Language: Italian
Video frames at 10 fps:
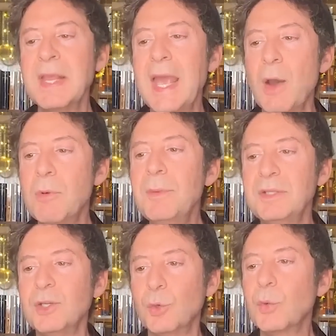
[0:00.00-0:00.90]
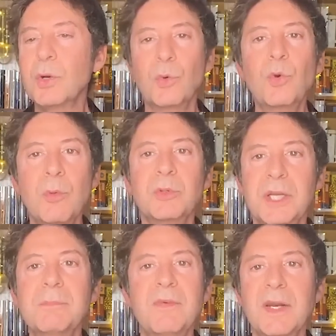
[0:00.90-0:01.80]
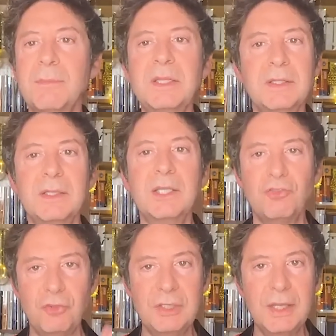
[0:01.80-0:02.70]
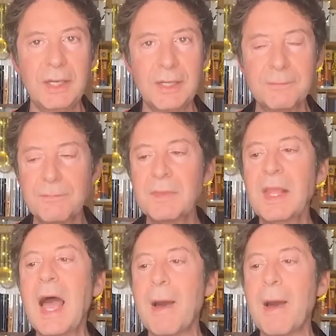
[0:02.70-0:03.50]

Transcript: è un momento in cui qualcuno potrebbe veramente decidere